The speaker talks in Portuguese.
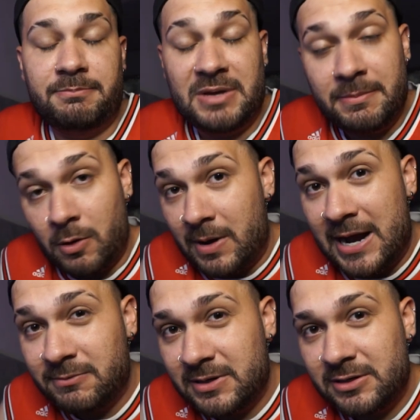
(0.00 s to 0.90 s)
Bebam
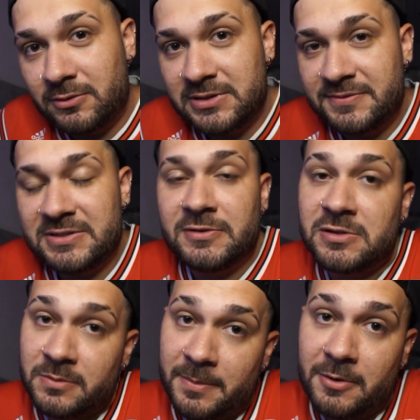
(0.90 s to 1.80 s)
água, inclusive se
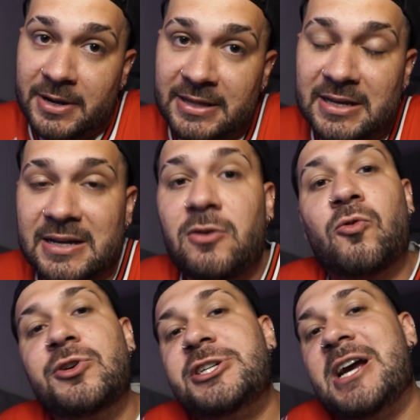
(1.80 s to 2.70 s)
você não bebeu ainda
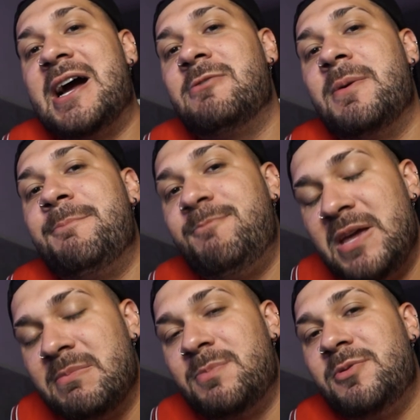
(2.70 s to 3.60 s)
hoje água,
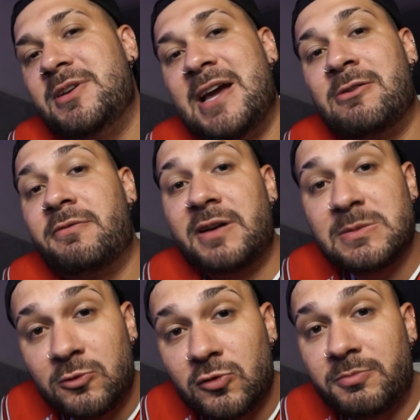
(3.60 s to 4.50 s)
beba porque a água faz
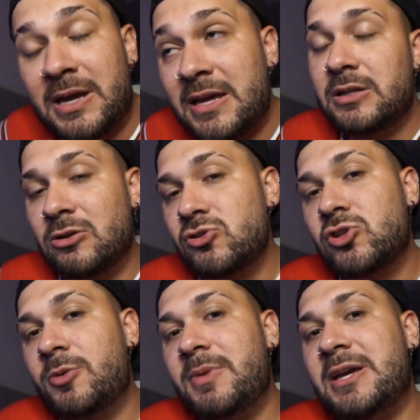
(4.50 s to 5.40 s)
muito bem, não
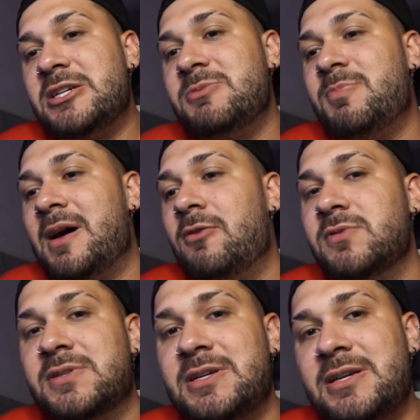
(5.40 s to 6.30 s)
somente para
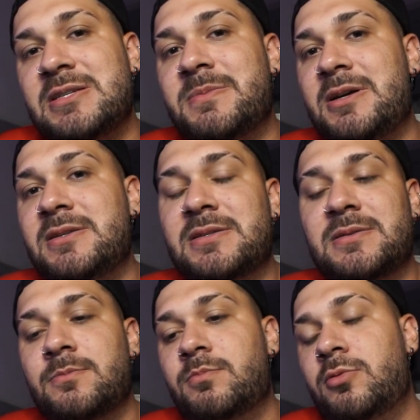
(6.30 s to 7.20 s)
os rins,
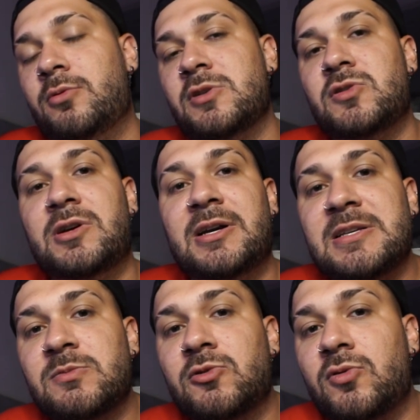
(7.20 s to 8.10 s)
mas para o nosso
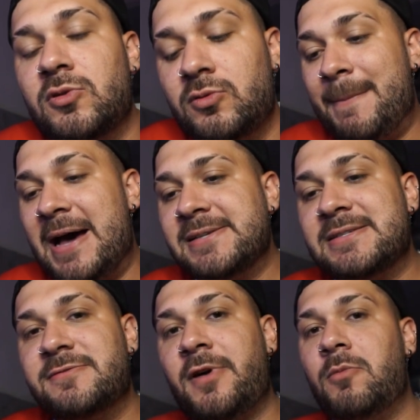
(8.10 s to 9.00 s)
organismo todo.
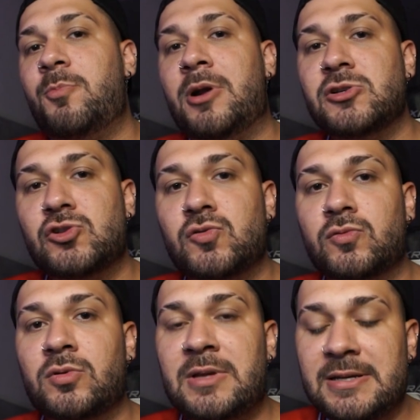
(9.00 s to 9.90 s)
Mas vamos para o
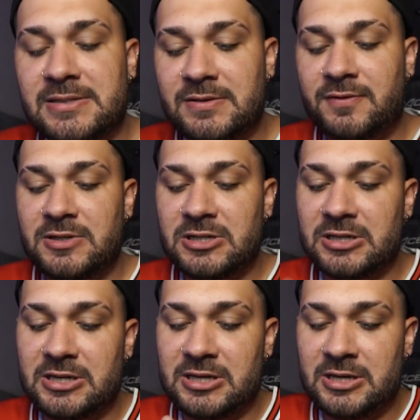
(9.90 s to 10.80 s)
assunto desse vídeo
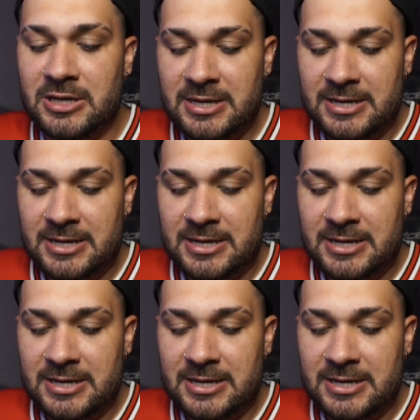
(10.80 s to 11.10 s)
aqui,